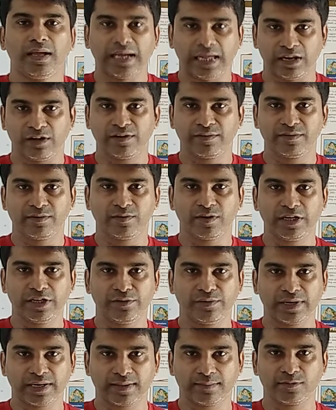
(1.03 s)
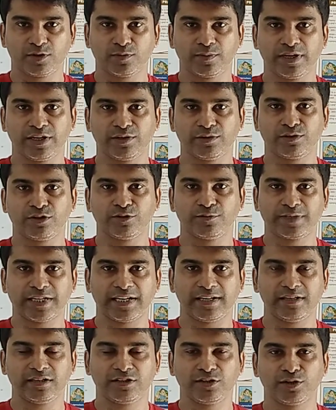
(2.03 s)
হ্যালো এভরিবাডি ওয়েলকাম টু মাই ইউটিউব
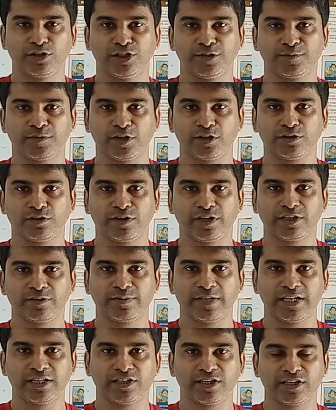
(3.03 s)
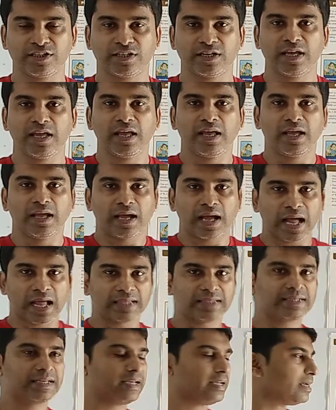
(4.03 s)
চ্যানেল সন্দীপ চন্দ্র এস
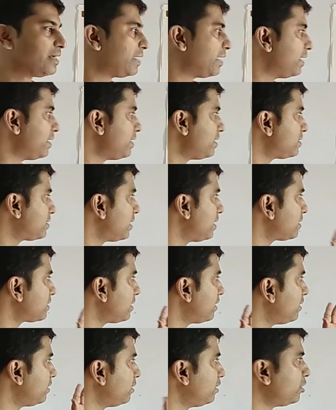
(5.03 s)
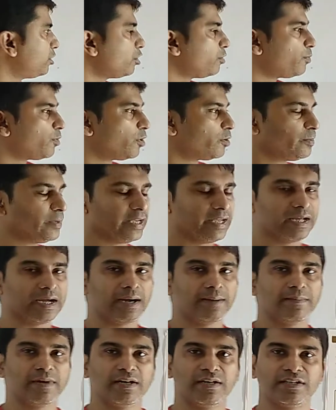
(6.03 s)
আজকে কেরিয়ার সিলেকশনের দ্বিতীয় পর্বে
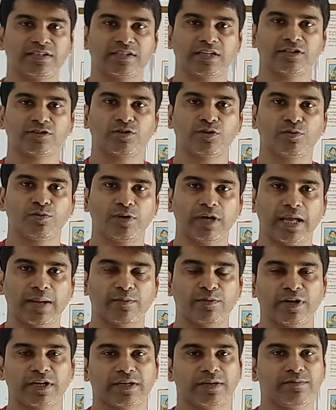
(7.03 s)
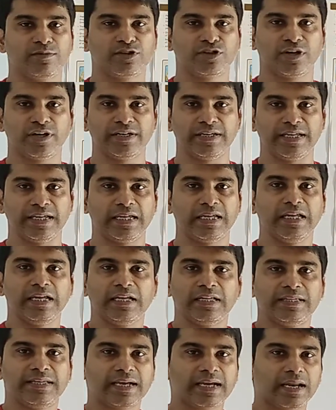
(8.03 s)
আমরা ডিসকাস করব এমন একটা বিষয় নিয়ে
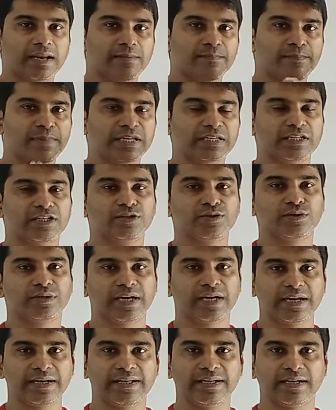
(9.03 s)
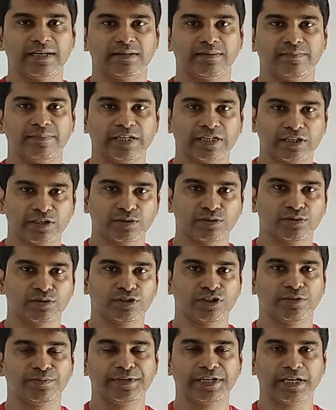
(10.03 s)
যেখানে বেশ কিছু কেরিয়ার বেশ কিছু
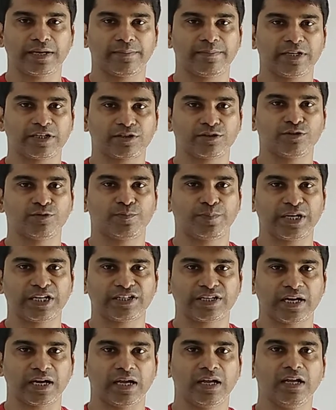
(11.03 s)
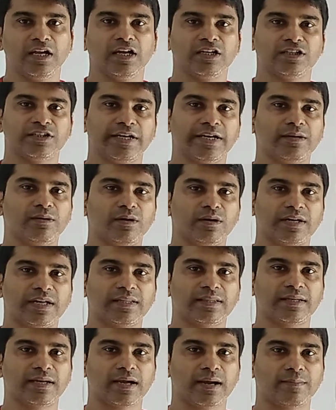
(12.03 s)
জীবিকা বেশ কিছু পেশা সেইগুলোর
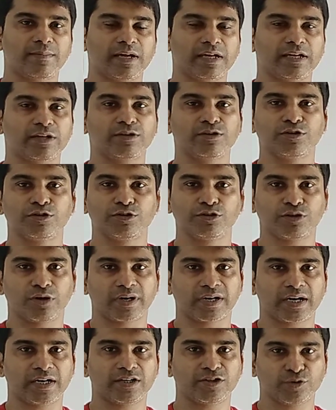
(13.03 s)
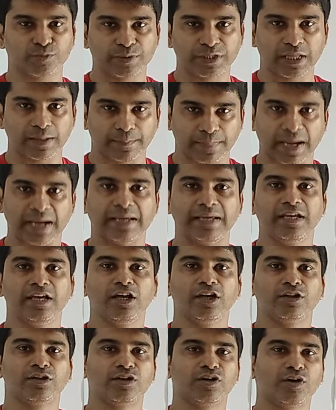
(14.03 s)
ক্ষেত্রে আমরা কিছু কিছু সরকারি সুবিধা পাই
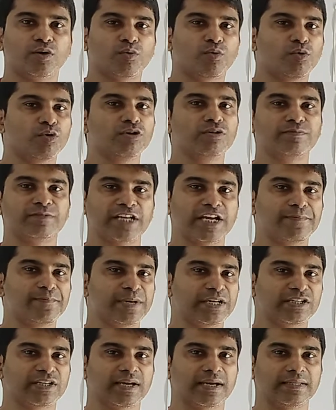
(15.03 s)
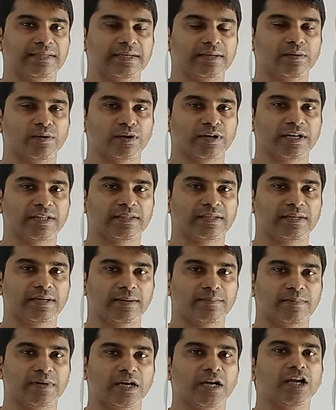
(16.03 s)
তো কোন সেই পেশা যেগুলোর ক্ষেত্রে
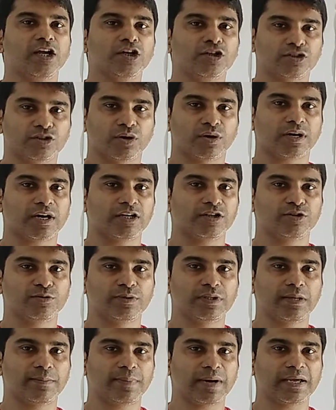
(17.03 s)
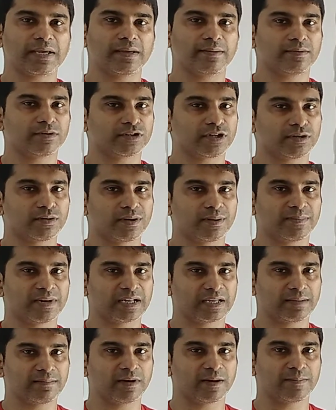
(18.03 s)
আমরা সরকারি সুবিধা পাই এবং সেগুলো আমরা
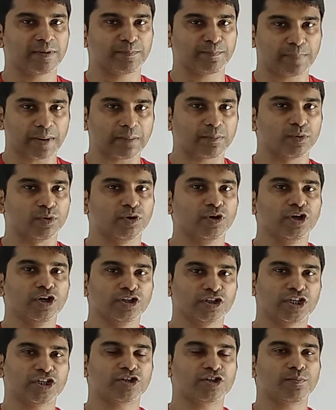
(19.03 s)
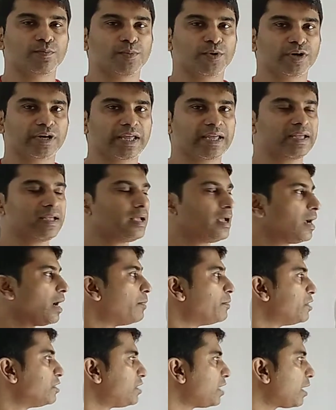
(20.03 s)
কিভাবে পাবো সেই সম্পর্কেই
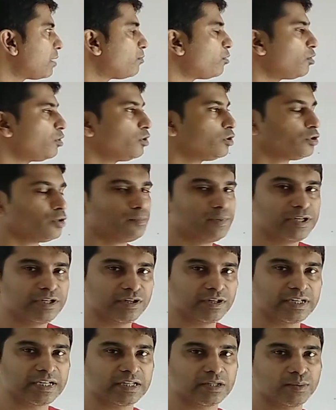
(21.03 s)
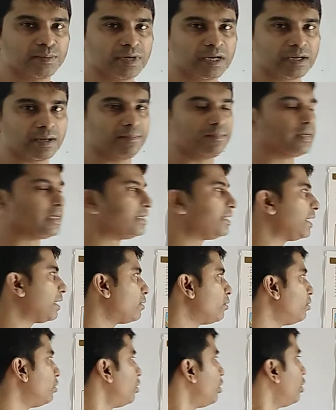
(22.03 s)
আমি জানাবো তো ভিডিওটিকে তোমরা কমপ্লিট
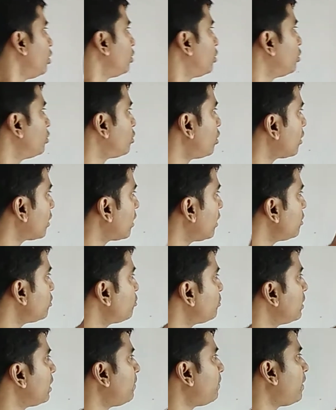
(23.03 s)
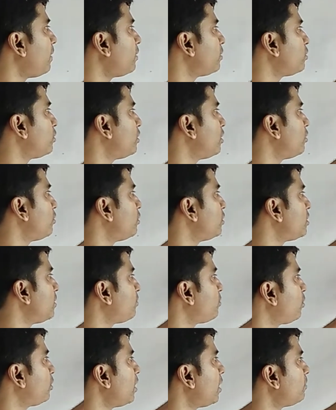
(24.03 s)
দেখো তো সরকারি সুবিধা পাওয়ার জন্য রয়েছে
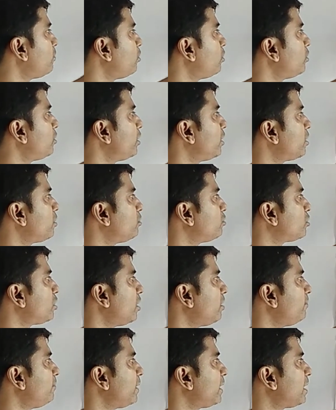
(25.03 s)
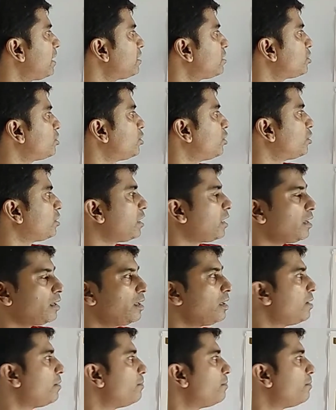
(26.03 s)
প্রধানমন্ত্রী কুশল বিকাশ যোজনা